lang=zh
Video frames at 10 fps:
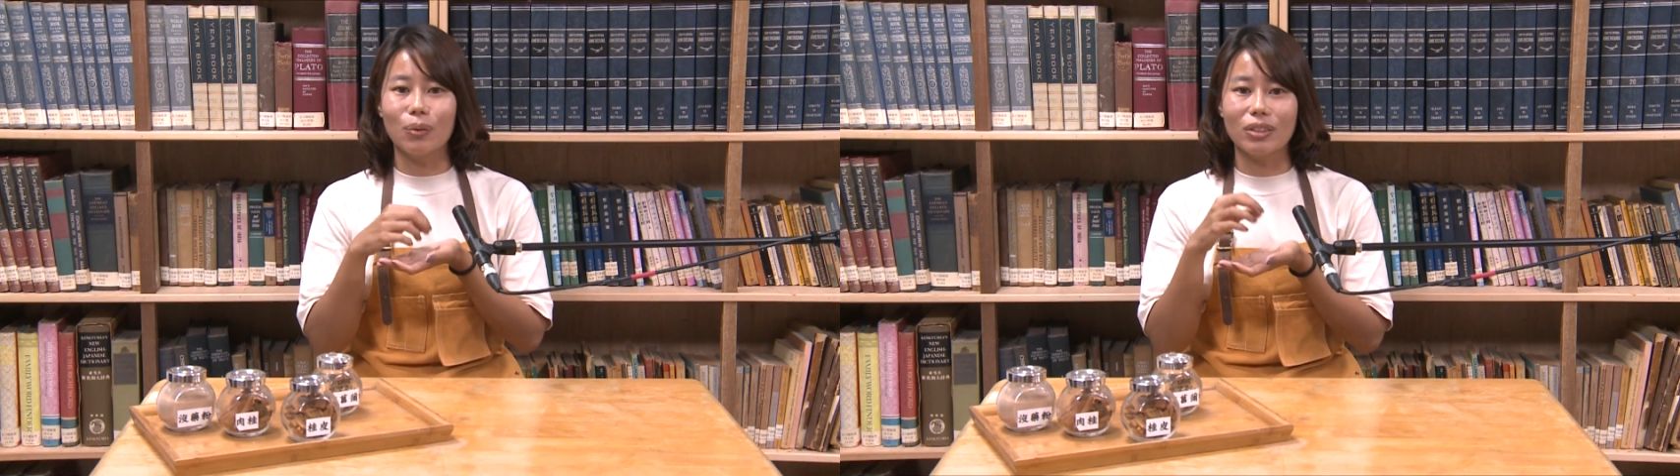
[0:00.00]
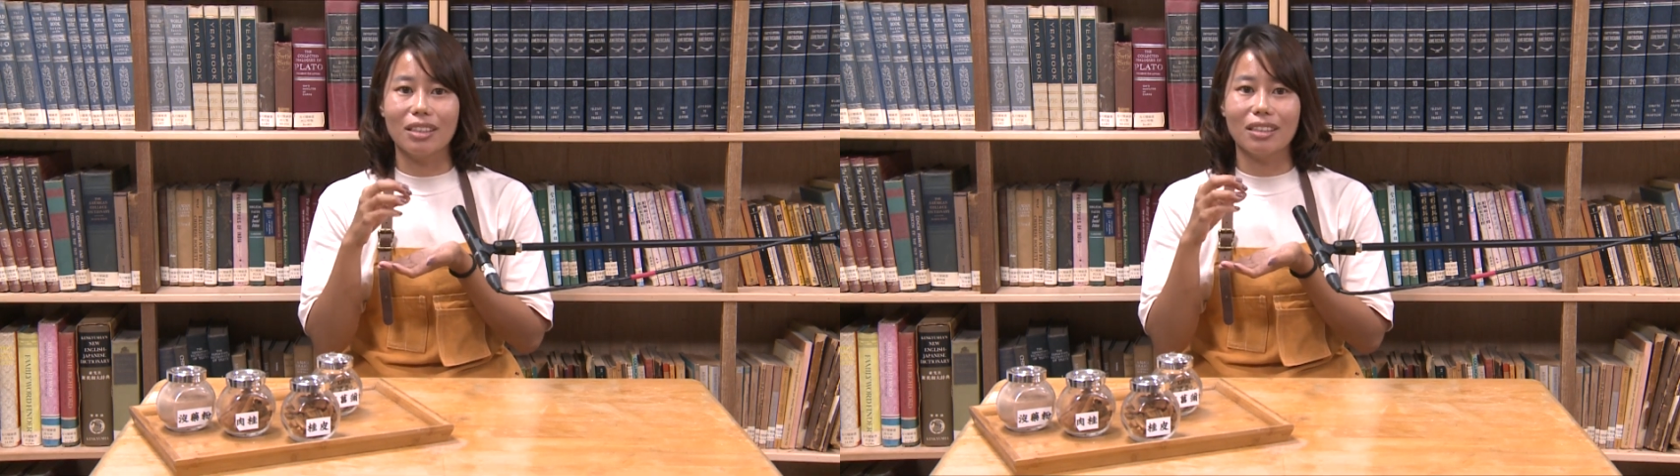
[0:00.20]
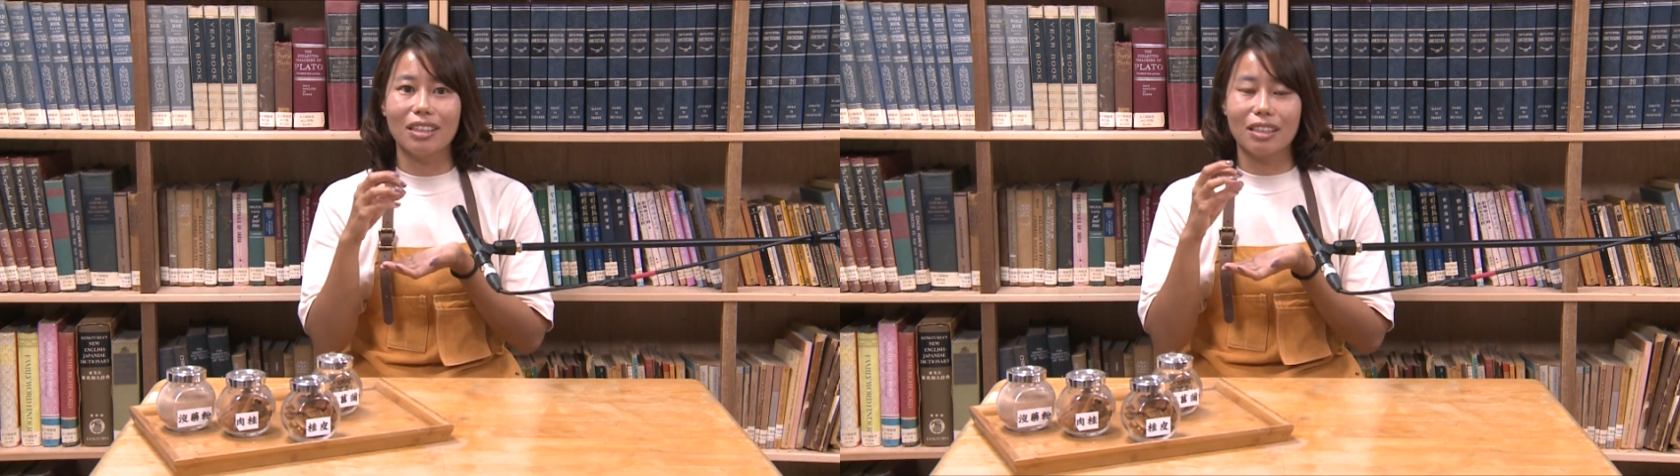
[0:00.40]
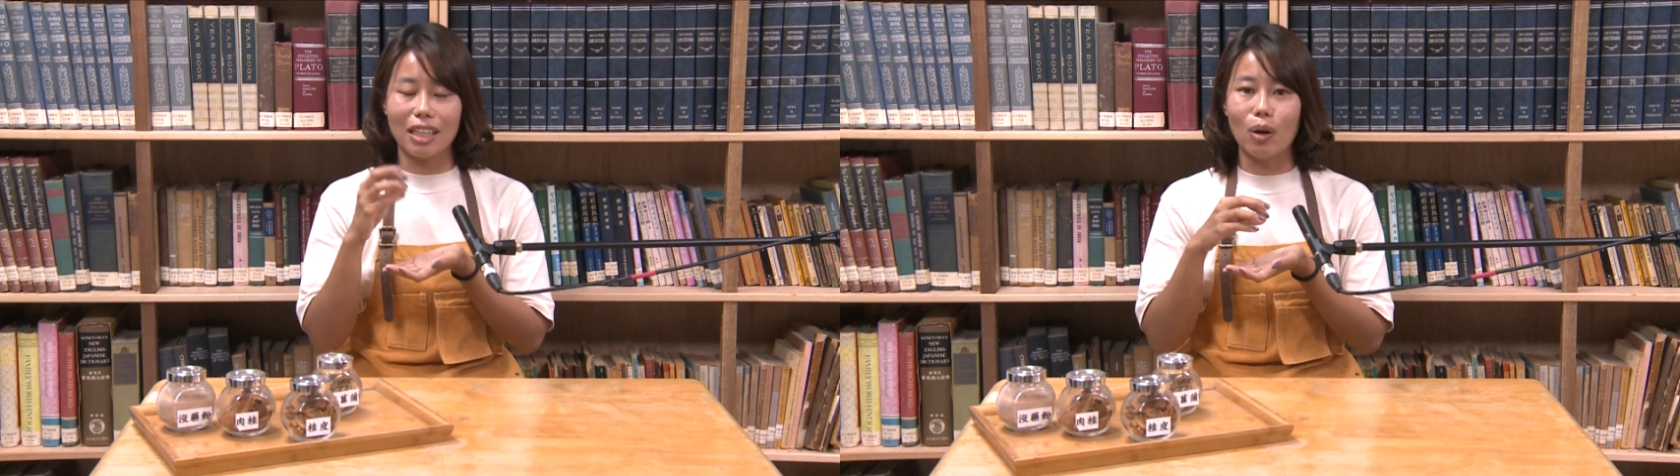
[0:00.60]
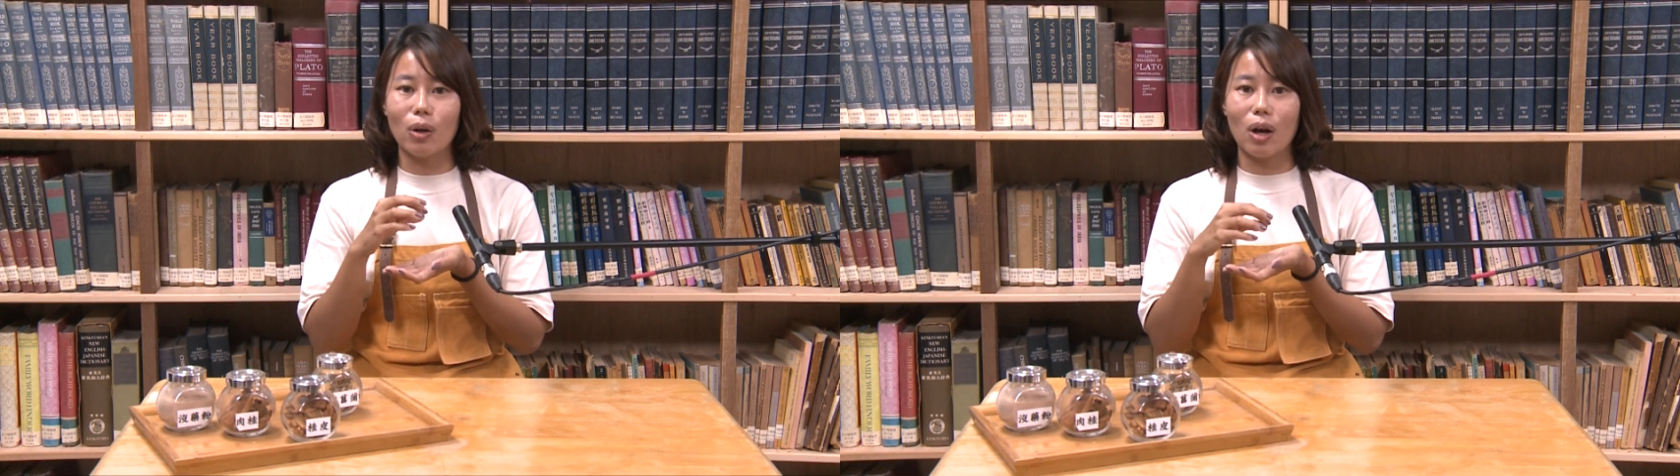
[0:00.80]
我的那个
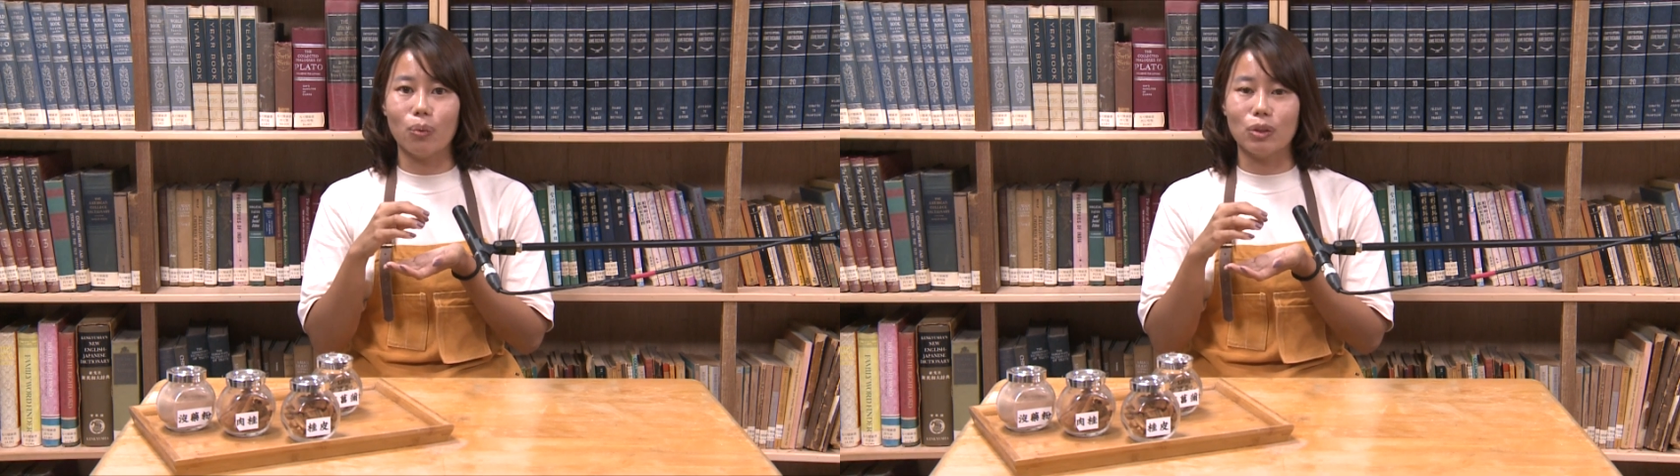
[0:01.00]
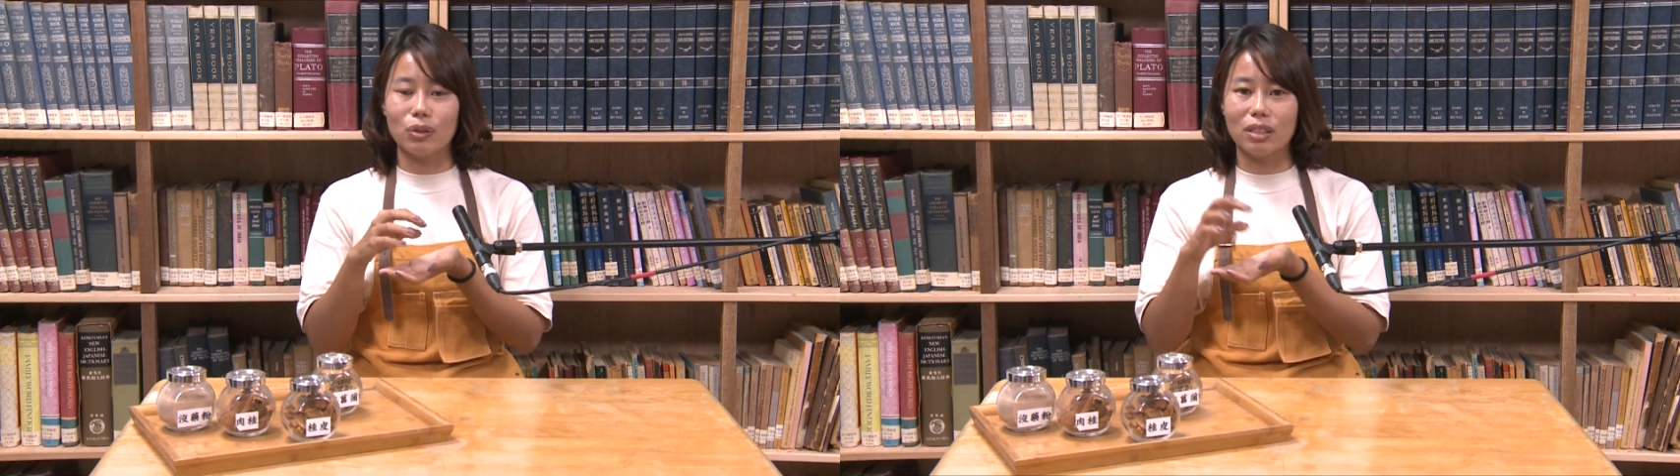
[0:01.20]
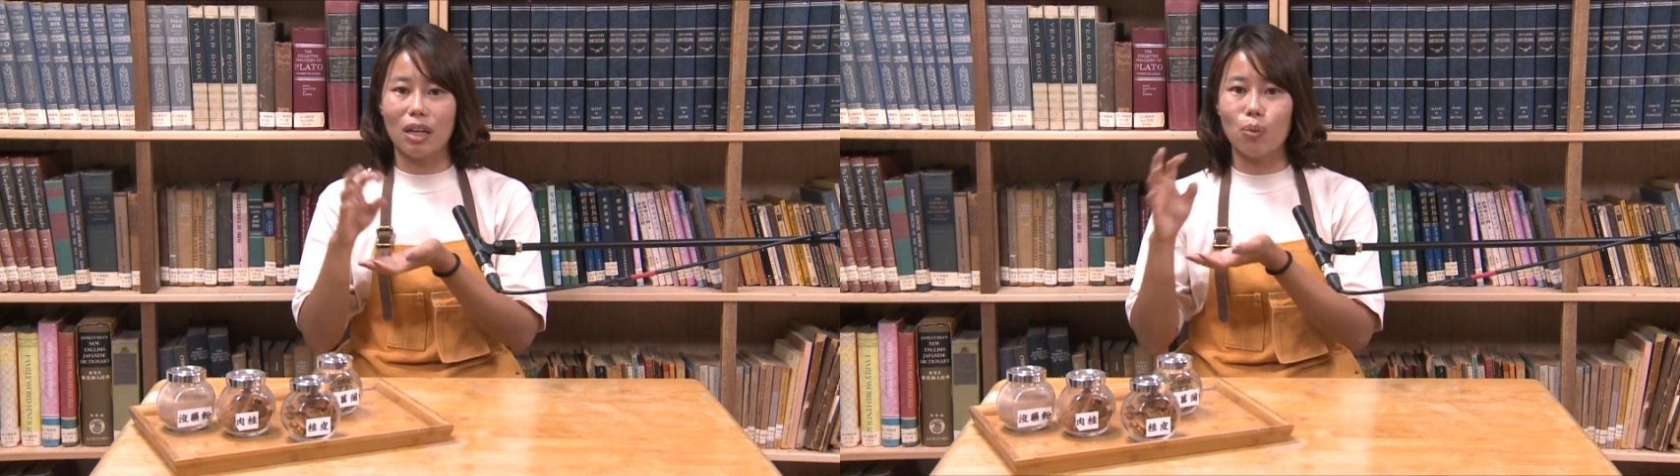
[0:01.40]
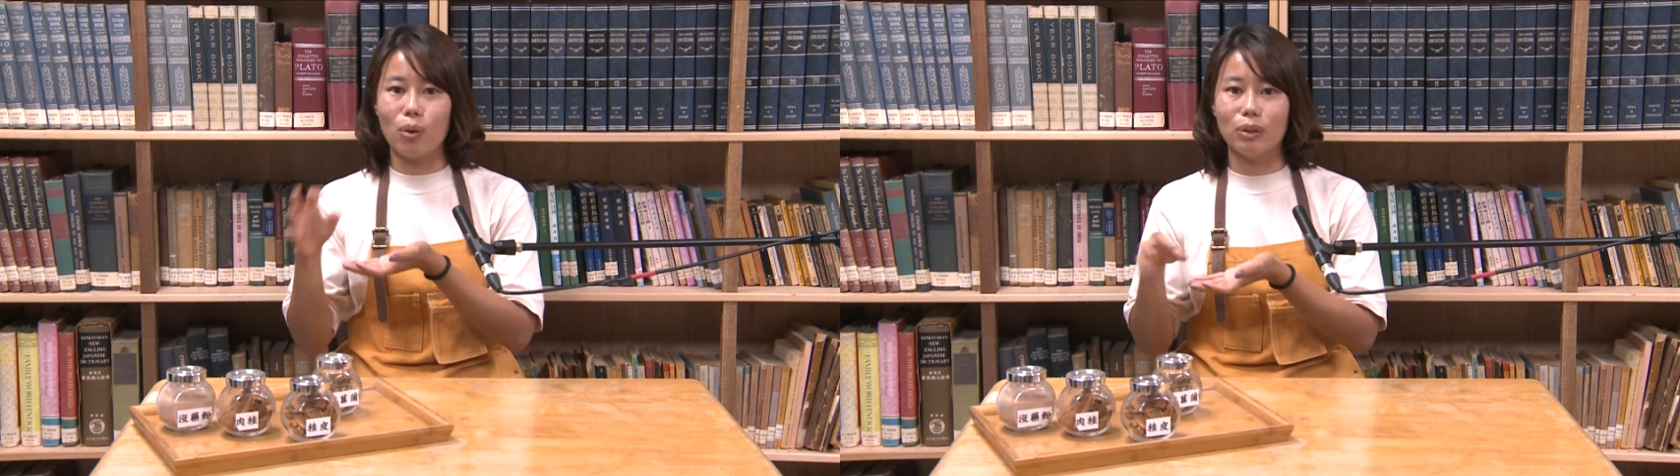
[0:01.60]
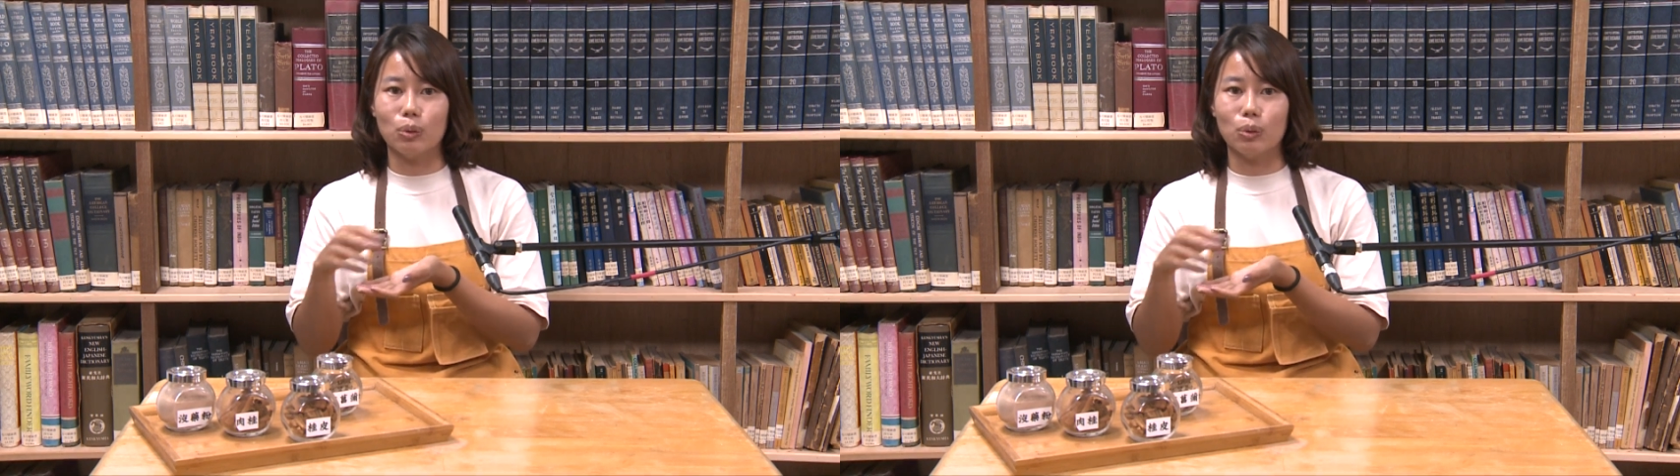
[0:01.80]
祷告文就是要关